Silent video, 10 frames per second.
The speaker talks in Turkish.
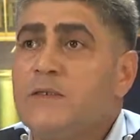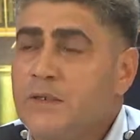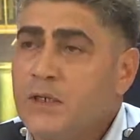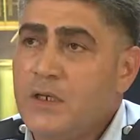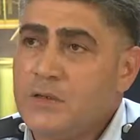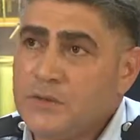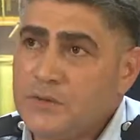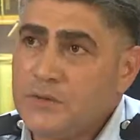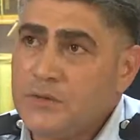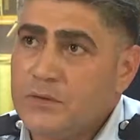iki aydır
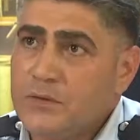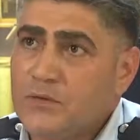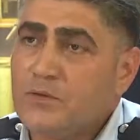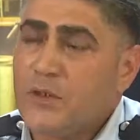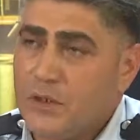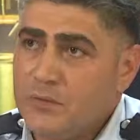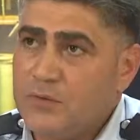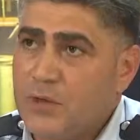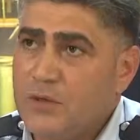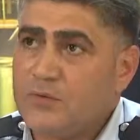sürekli bir
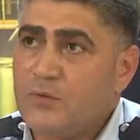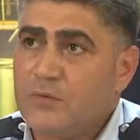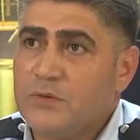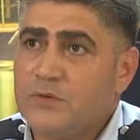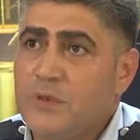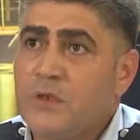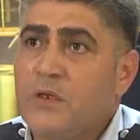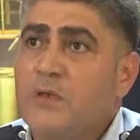çalışmamız var.